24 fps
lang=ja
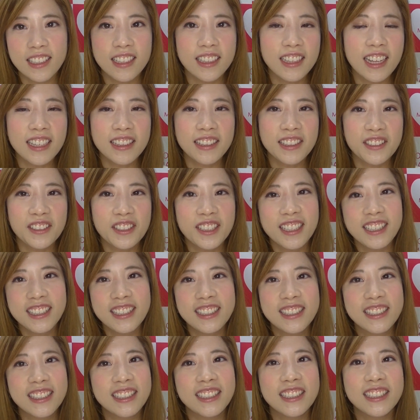なんていう
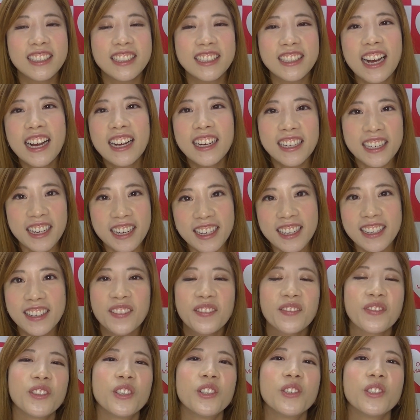1段
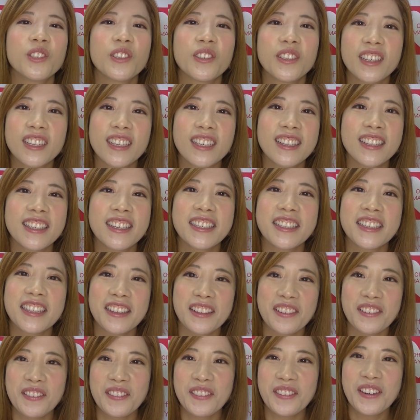階脳トレができ
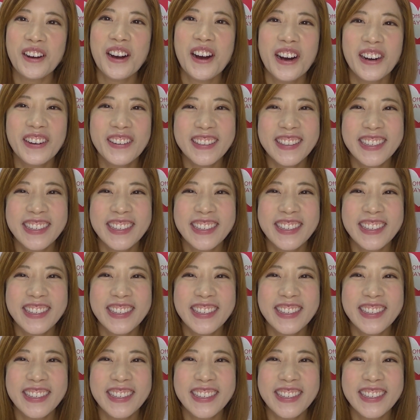たと思いま